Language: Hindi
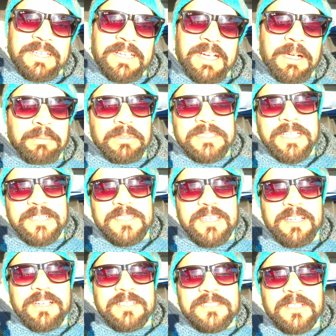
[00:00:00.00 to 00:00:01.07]
आपके साथ
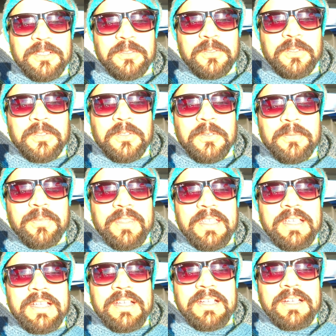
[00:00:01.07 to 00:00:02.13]
शेयर कर सकूँ तो
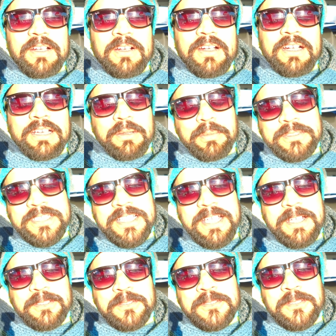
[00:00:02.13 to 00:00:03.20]
अगर पसंद
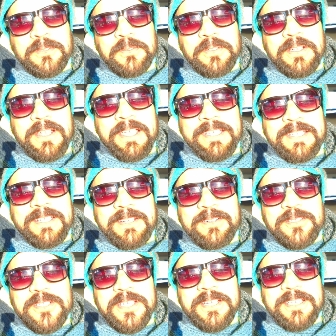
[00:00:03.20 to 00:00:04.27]
आया तो ज़रूर लाइक करें
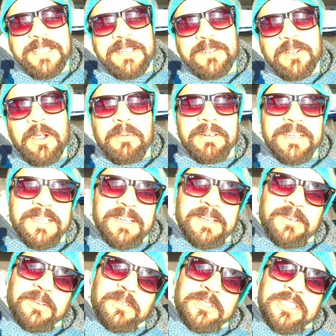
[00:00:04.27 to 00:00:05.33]
और शेयर करें और कमेंट करें
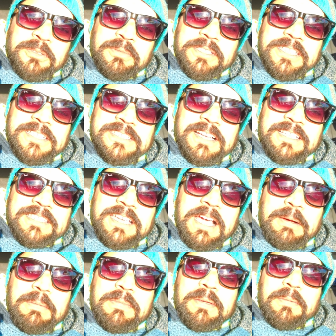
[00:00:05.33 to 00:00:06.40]
और उस उम्मीद के साथ कि
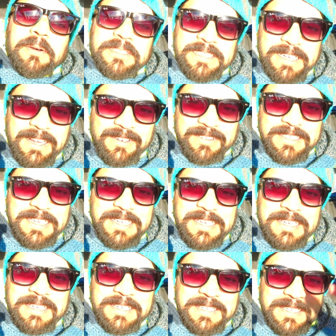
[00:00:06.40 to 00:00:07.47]
आप अपना बहुत ख्याल
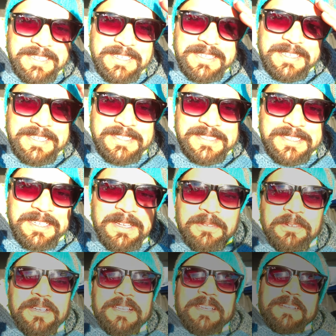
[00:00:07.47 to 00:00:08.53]
रखेंगे
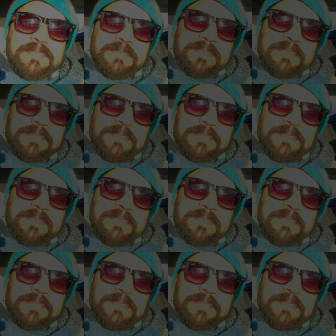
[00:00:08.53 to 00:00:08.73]
असलकम